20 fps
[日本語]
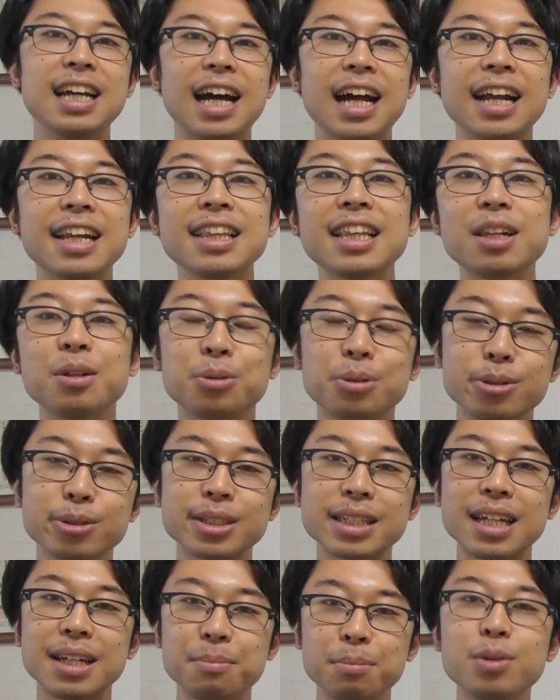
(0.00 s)
あなたのお子
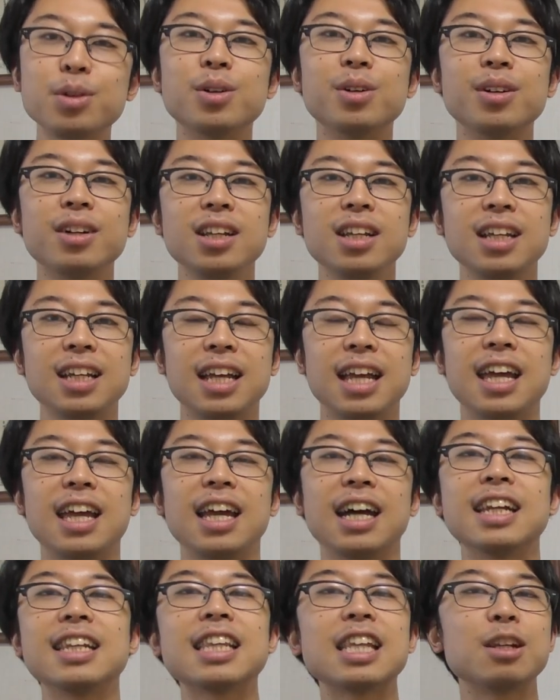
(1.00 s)
さんも、あ
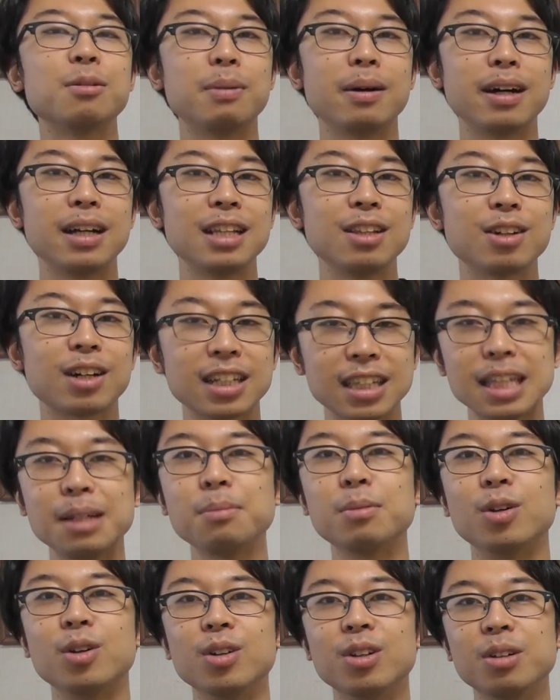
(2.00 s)
なたの周りの方
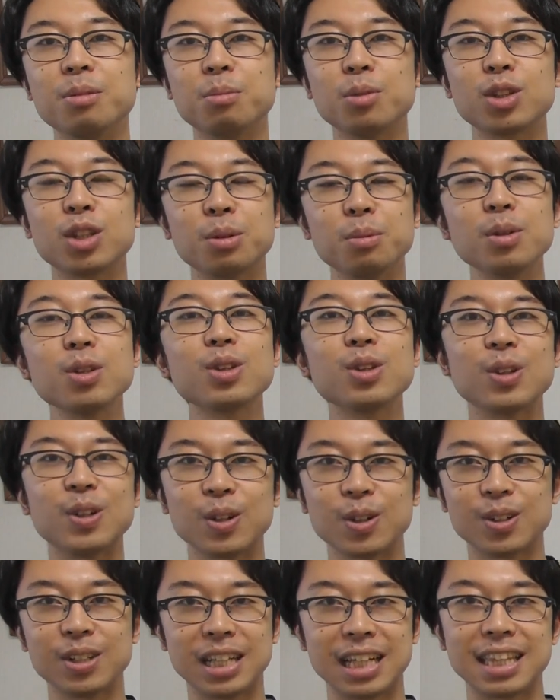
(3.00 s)
ももっともっと
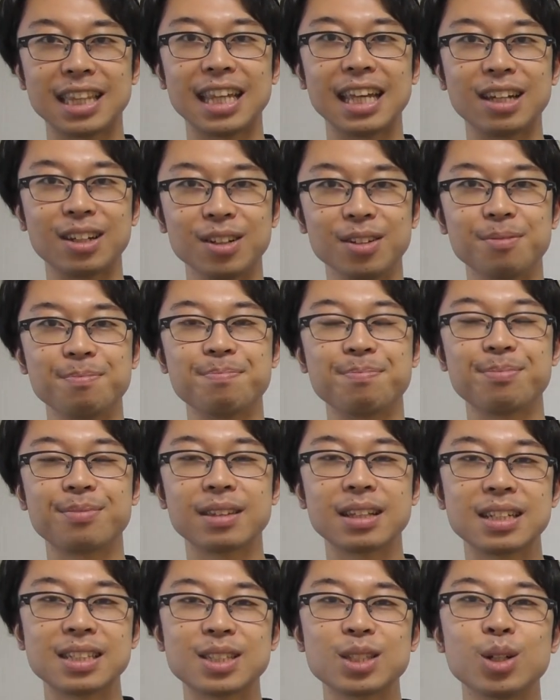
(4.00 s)
良くなっていく。
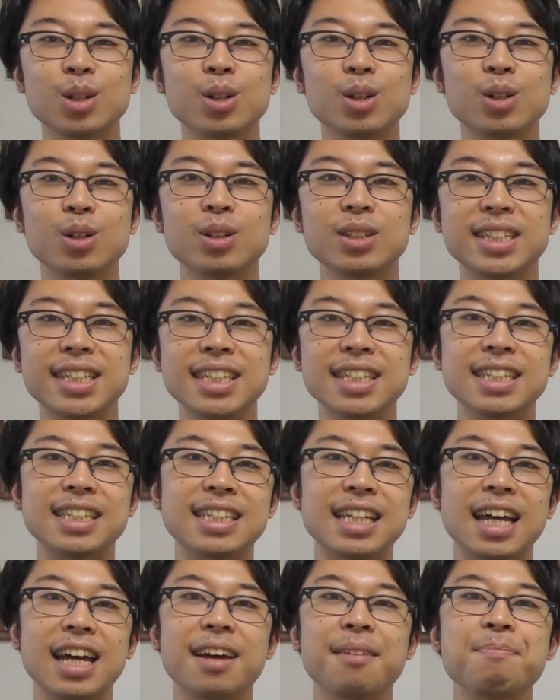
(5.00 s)
そう信
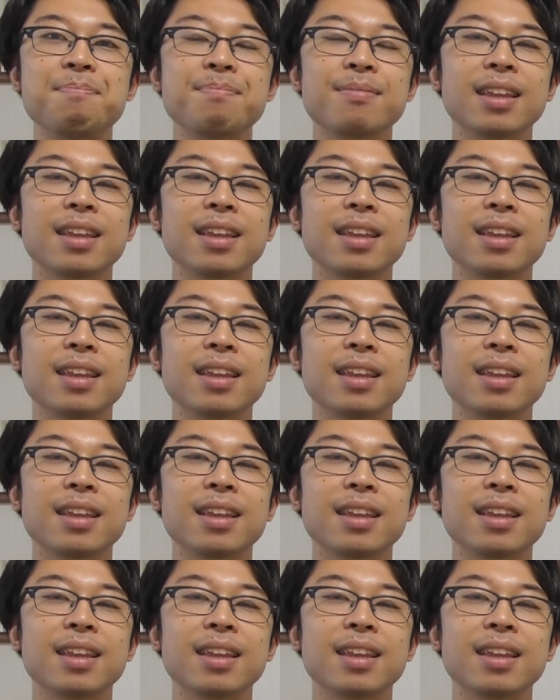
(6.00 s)
じて、